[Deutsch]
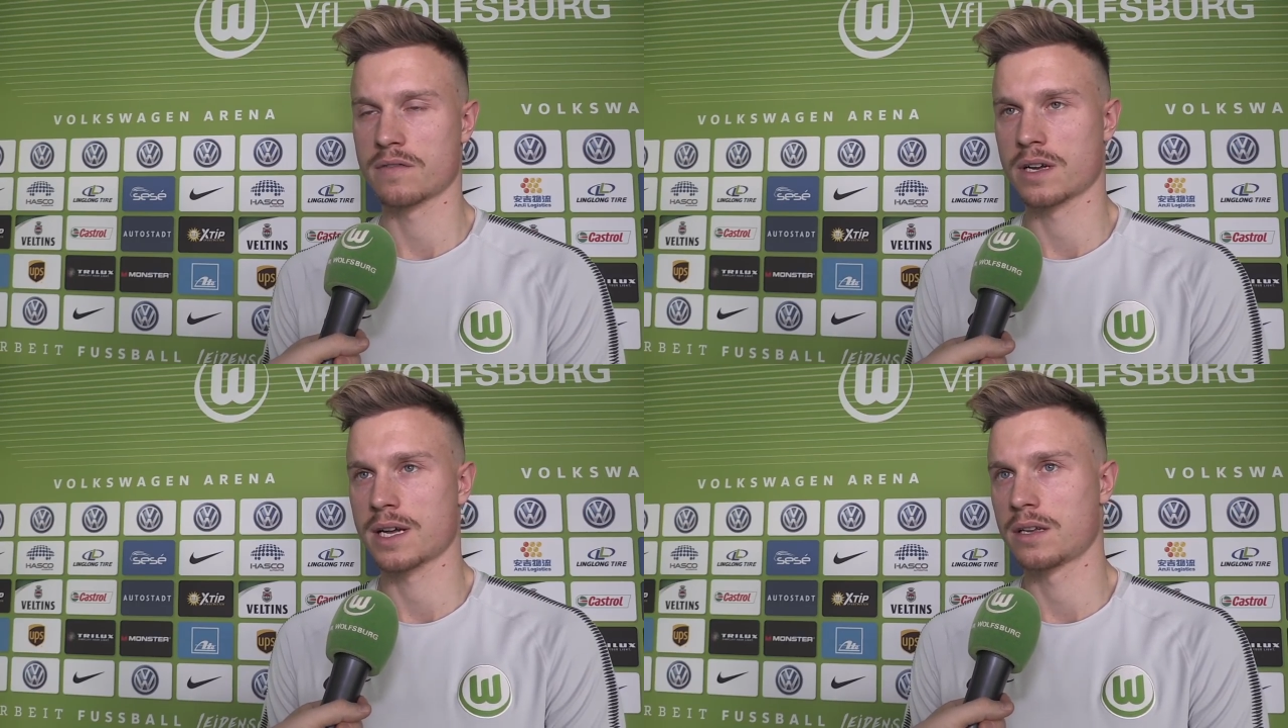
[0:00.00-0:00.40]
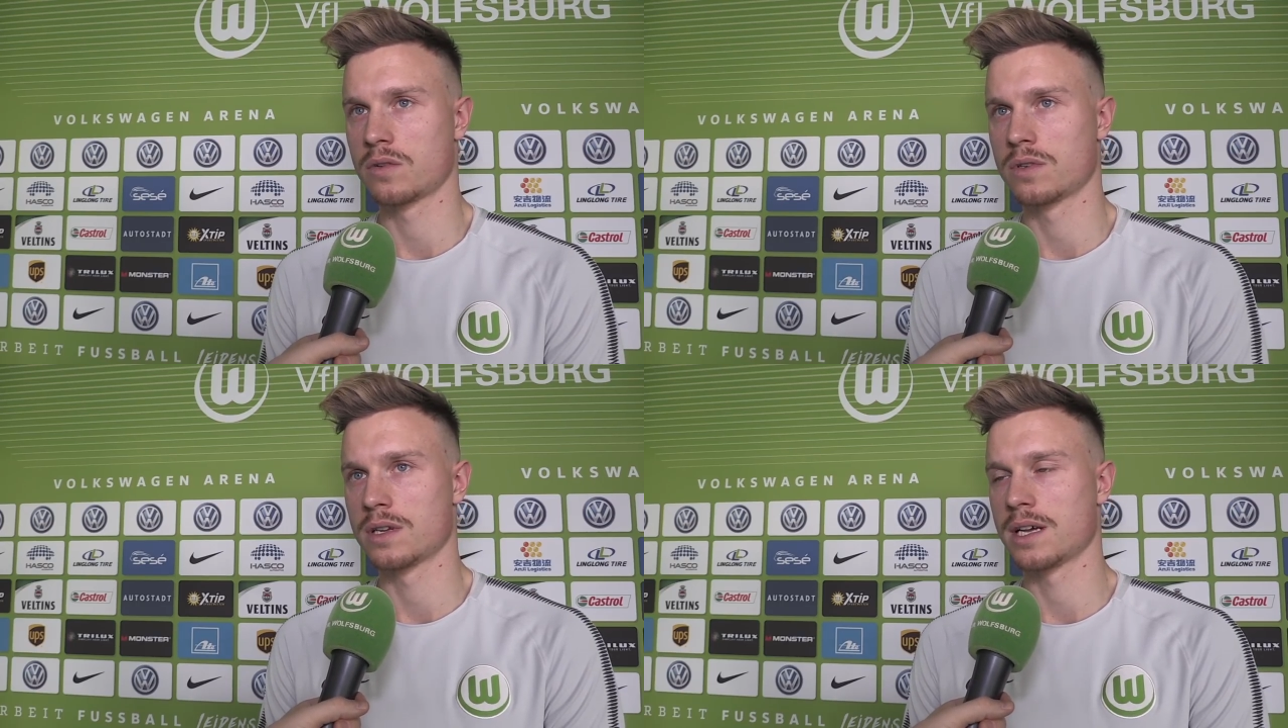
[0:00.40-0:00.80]
Es war keine
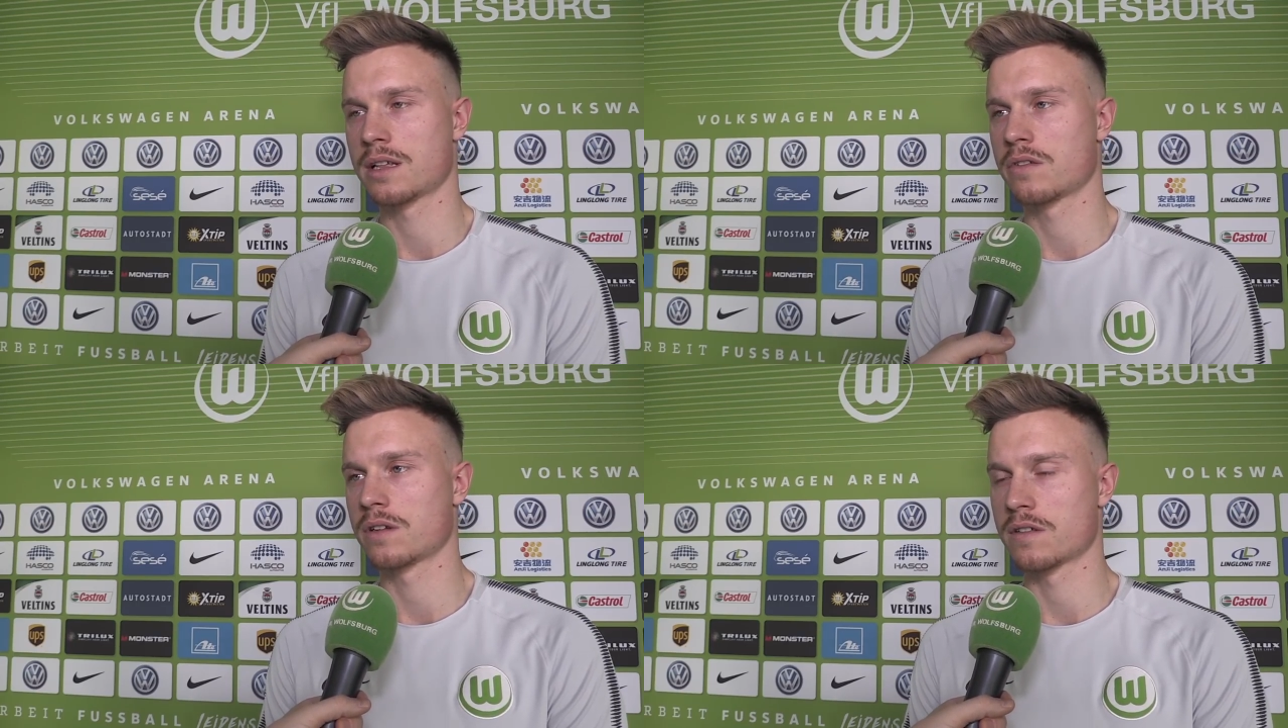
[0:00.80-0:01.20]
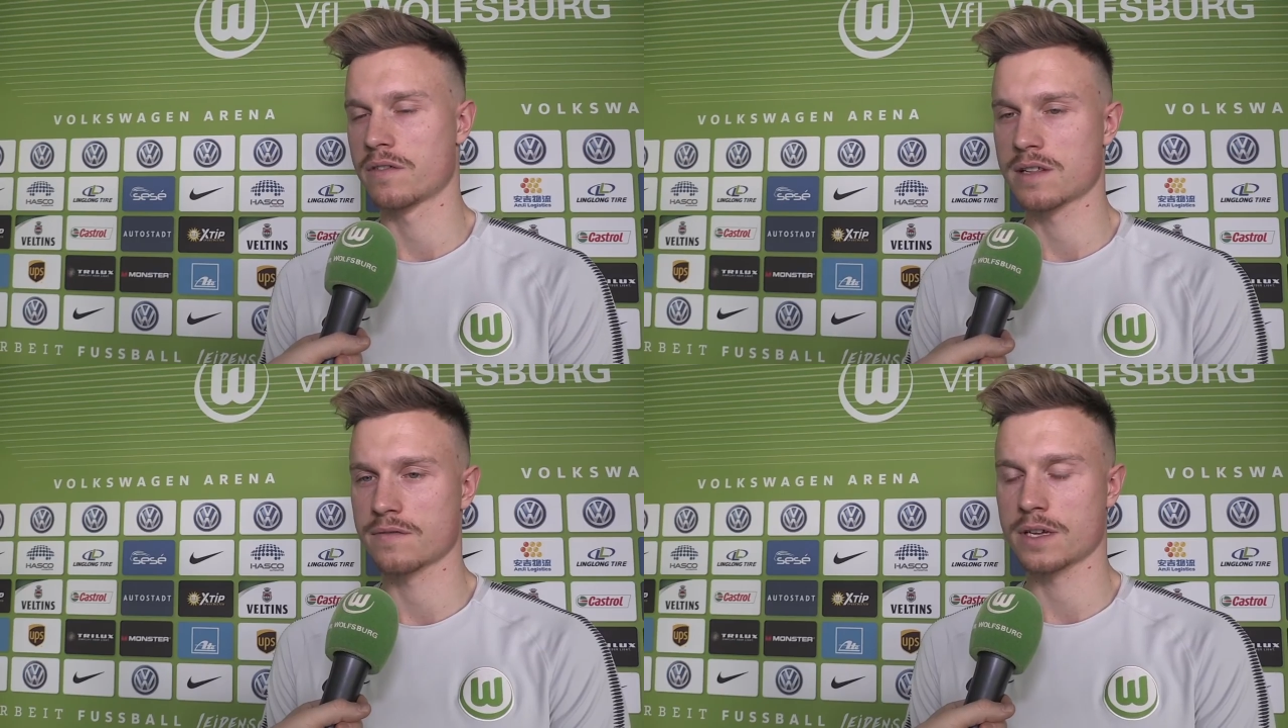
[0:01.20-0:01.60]
gute Leistung, das
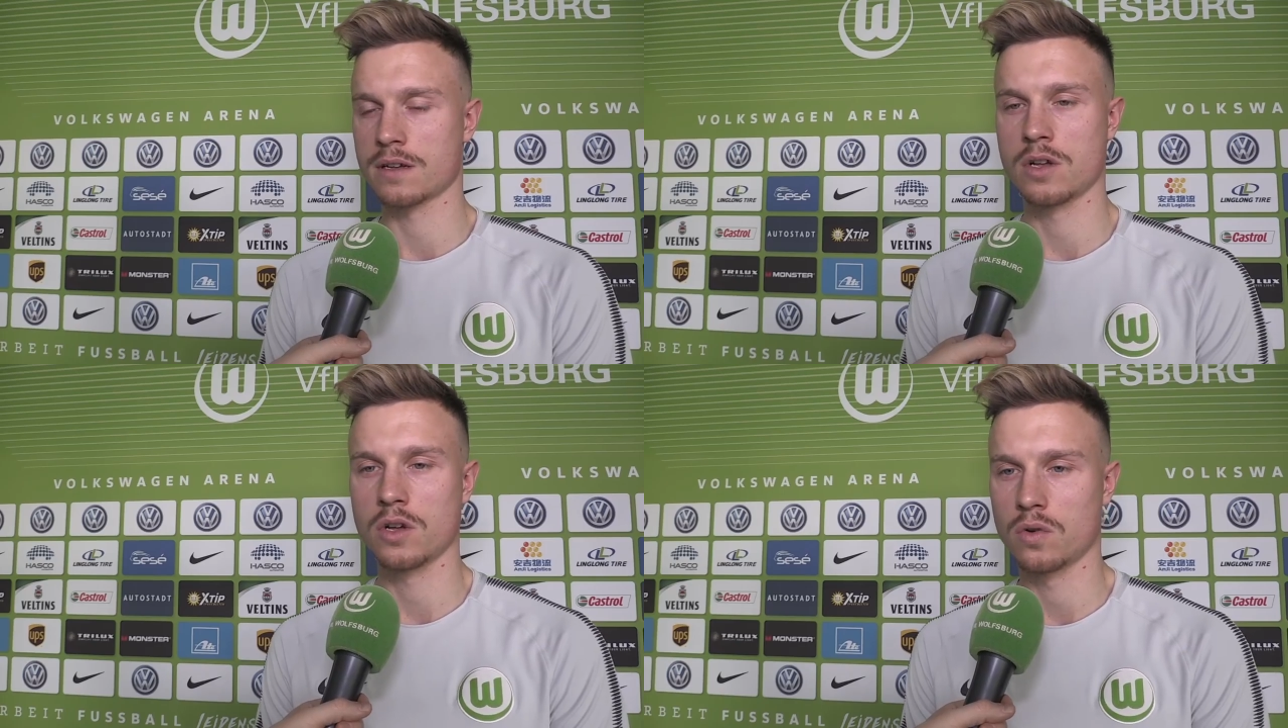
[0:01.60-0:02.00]
wissen wir.